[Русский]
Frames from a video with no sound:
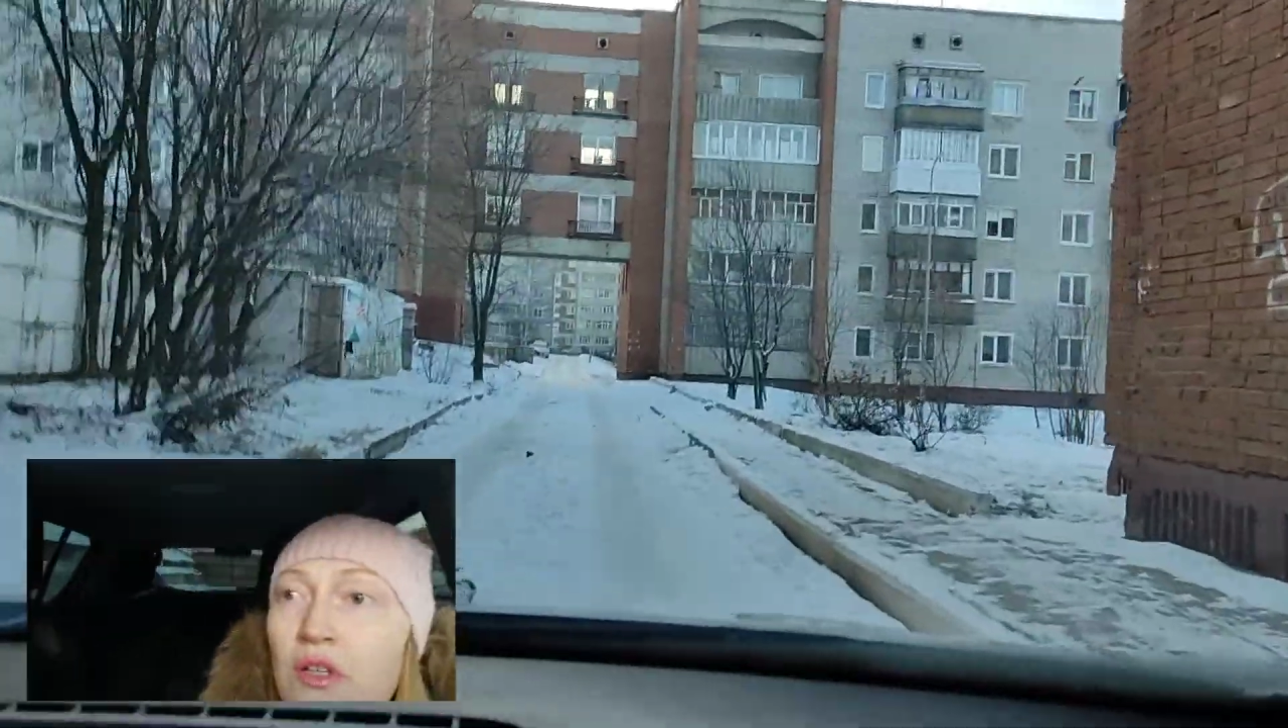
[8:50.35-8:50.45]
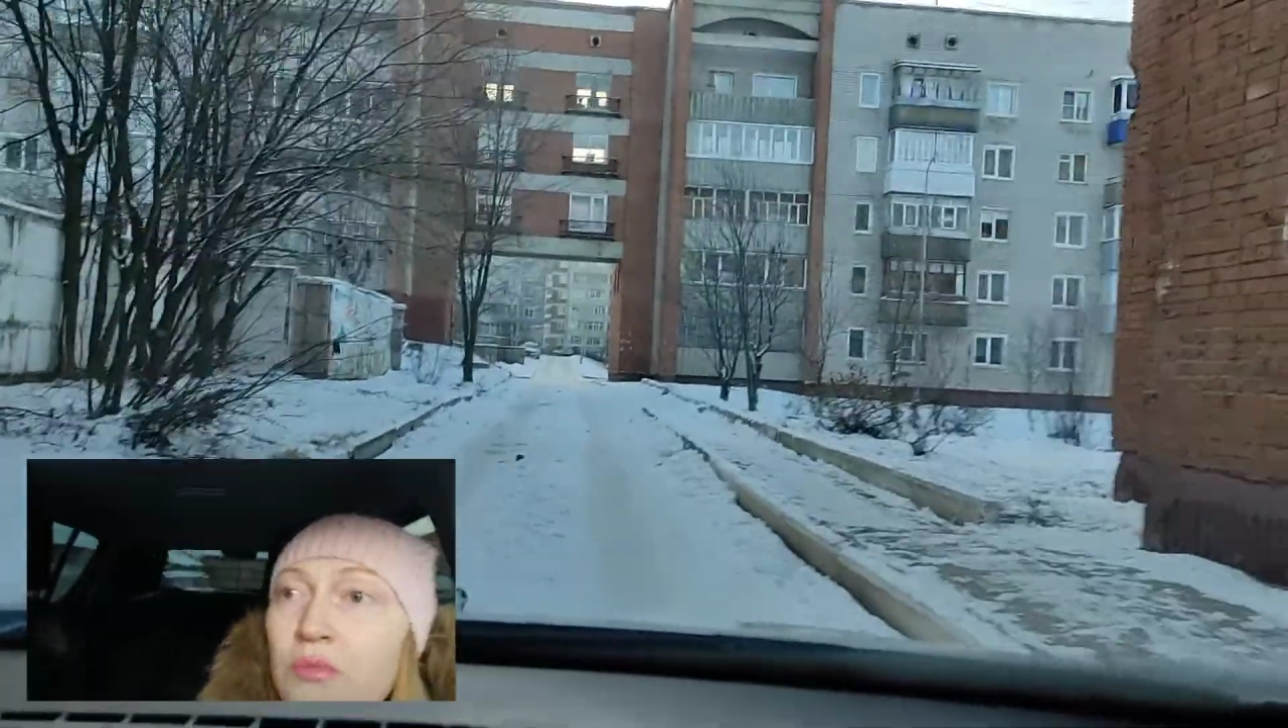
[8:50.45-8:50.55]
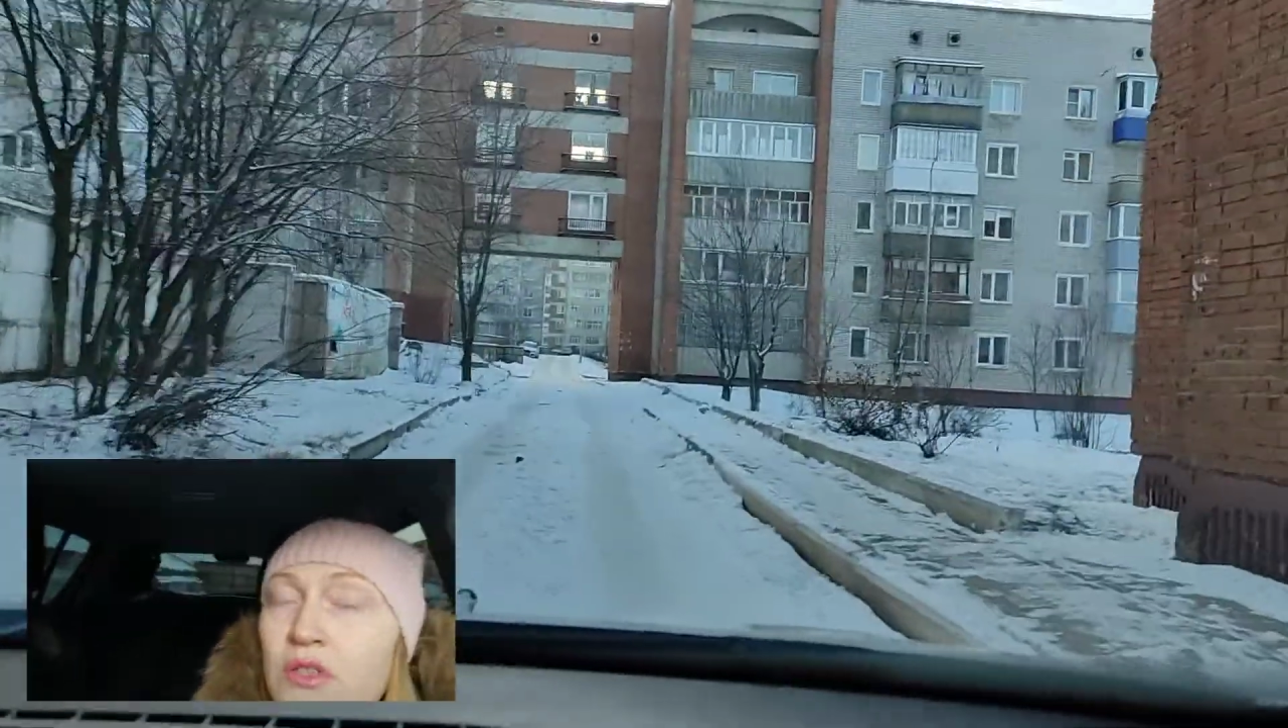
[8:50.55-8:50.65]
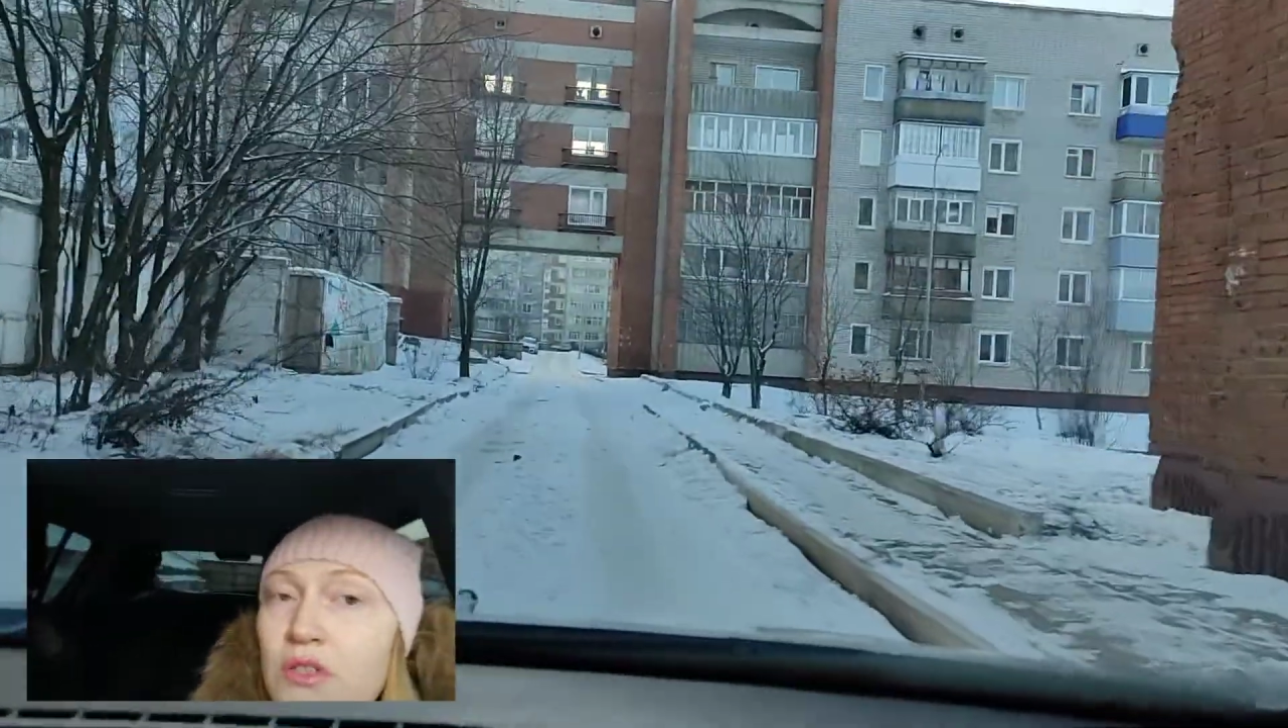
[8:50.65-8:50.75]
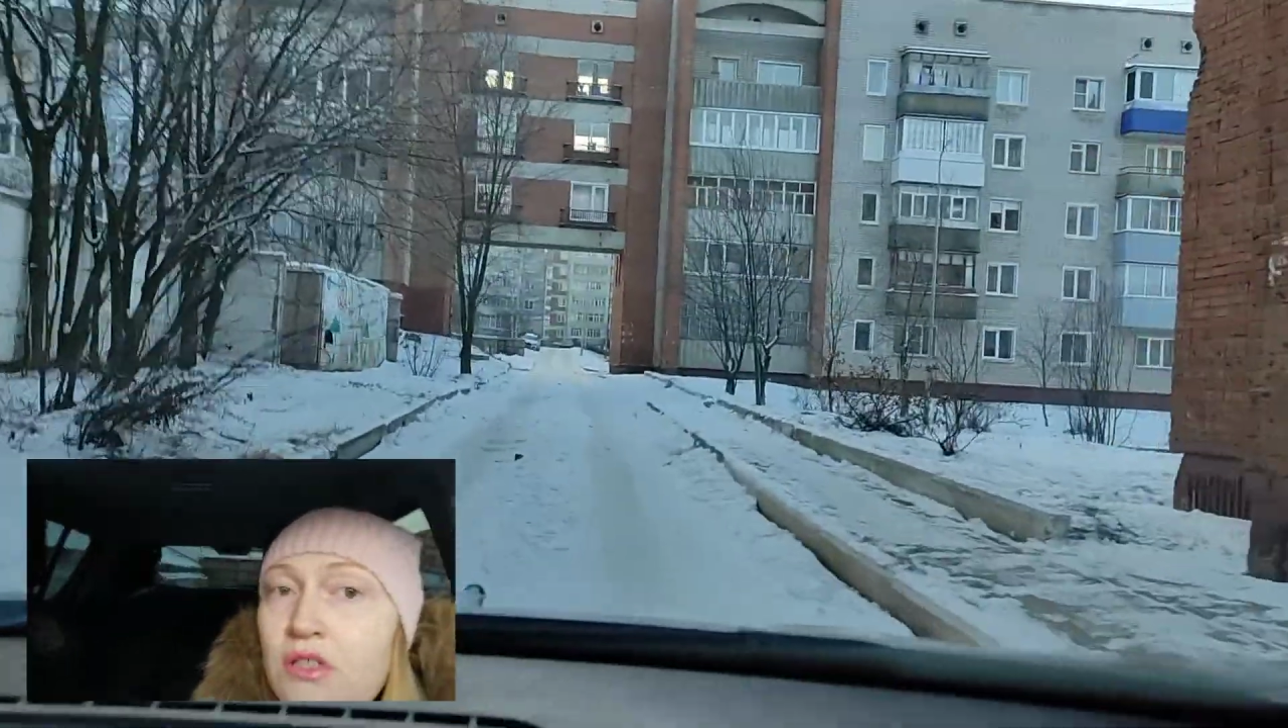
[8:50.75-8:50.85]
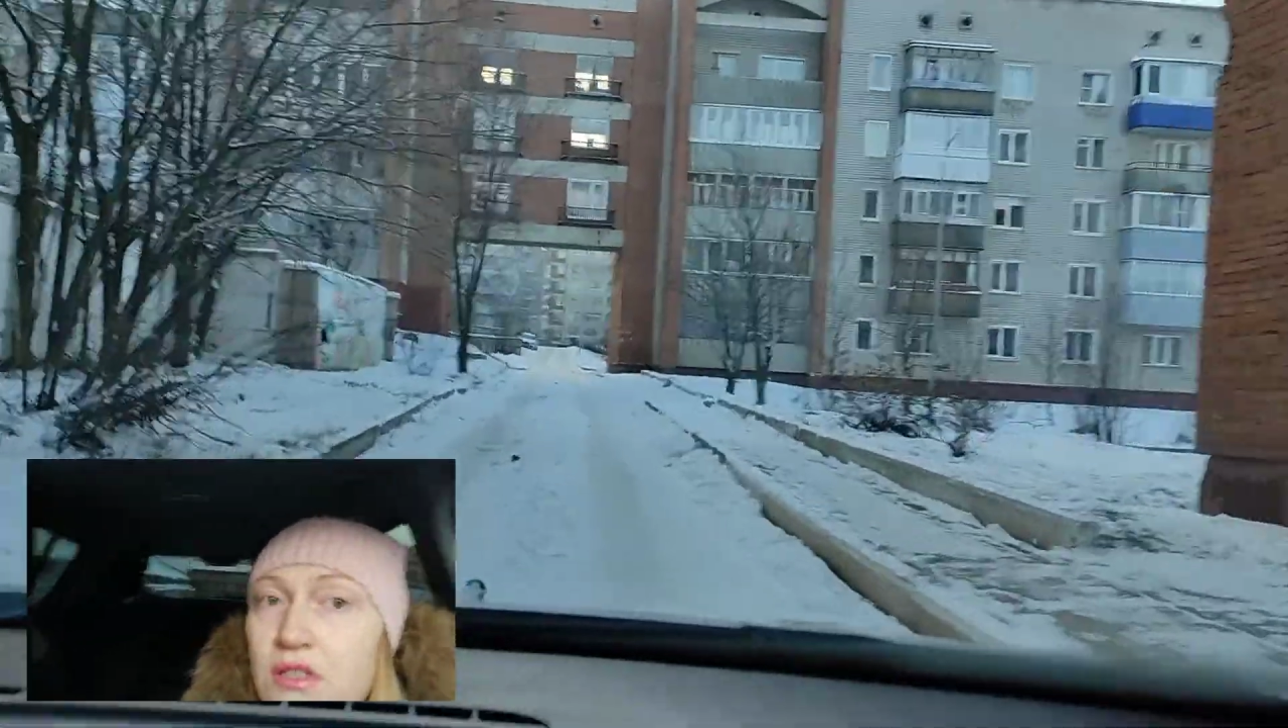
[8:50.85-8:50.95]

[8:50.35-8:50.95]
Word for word: мы такие с